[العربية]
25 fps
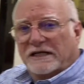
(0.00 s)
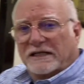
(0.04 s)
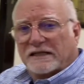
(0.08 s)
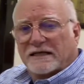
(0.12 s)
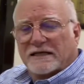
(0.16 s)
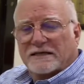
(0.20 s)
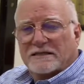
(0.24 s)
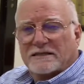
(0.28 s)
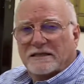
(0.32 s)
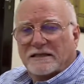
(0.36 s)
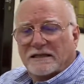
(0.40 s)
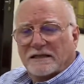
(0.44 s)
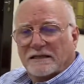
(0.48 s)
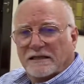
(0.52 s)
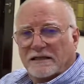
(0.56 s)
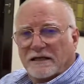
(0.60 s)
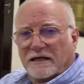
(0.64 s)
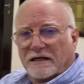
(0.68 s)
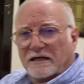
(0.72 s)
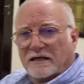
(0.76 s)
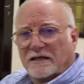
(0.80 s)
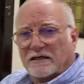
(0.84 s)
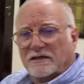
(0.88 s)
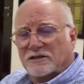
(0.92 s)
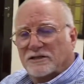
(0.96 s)
تيستينج
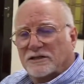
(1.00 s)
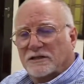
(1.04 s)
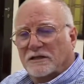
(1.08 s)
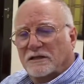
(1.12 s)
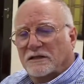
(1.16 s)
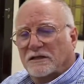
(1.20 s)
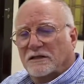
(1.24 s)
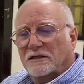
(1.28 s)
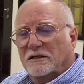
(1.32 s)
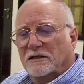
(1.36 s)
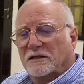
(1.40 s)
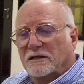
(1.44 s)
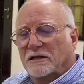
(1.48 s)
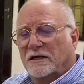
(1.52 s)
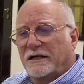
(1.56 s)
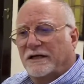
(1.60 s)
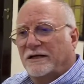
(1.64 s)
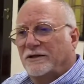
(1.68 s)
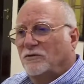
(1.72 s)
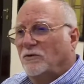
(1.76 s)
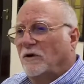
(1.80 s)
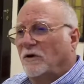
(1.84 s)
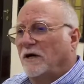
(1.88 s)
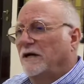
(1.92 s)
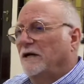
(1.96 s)
تكنيشن
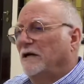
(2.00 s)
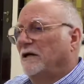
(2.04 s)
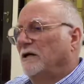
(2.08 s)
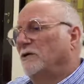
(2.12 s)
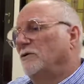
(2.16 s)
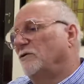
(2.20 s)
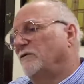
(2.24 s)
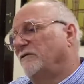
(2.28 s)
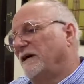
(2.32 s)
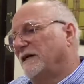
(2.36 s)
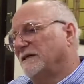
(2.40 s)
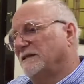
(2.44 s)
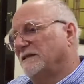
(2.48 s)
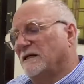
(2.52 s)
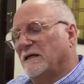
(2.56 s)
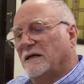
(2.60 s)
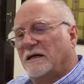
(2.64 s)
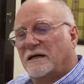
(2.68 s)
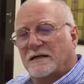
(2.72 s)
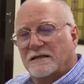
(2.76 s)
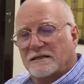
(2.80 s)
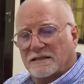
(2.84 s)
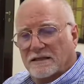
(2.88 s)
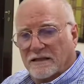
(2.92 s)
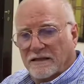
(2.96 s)
جريد 1 اللي هو فحص
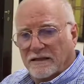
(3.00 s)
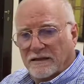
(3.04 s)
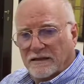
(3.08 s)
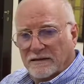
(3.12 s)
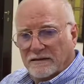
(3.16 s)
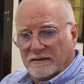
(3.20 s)
الخرسانه